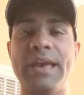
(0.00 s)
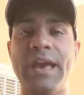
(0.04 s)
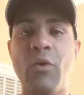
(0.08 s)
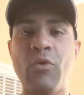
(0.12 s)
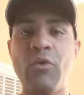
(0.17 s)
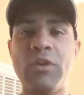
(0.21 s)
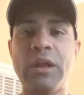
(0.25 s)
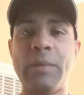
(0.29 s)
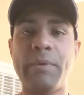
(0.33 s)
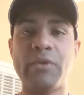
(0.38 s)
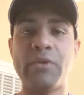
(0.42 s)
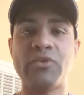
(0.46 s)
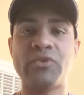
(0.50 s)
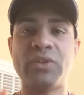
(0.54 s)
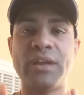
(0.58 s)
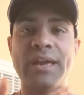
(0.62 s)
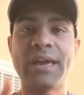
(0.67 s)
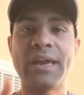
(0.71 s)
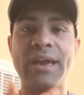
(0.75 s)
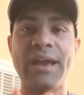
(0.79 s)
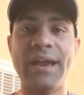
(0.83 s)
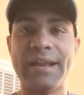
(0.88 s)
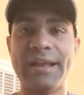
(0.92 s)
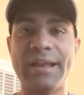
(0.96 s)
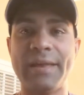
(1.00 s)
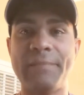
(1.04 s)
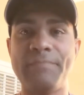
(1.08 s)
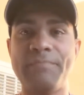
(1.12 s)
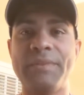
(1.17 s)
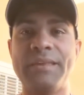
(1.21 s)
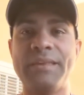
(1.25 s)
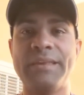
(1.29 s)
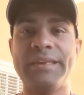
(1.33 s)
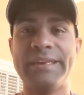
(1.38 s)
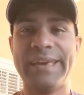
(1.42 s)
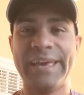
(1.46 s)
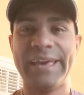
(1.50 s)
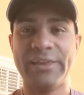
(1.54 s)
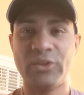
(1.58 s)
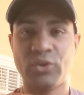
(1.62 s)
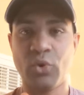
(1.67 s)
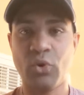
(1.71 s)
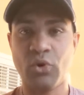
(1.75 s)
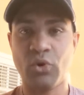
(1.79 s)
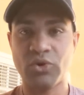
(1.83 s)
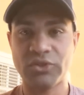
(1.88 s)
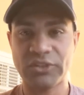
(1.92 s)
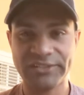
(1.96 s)
Es una persona que cree que
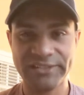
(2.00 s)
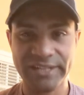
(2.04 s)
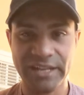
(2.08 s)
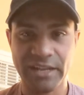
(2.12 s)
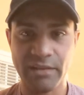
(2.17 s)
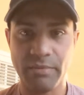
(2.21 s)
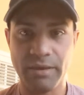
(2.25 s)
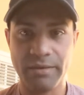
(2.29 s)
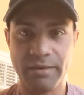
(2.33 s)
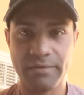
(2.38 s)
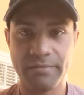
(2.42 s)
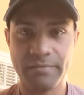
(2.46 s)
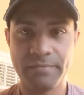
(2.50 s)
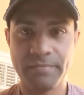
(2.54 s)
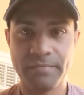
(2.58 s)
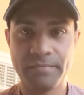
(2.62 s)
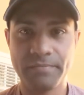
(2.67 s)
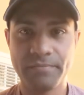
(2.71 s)
todos se salvan,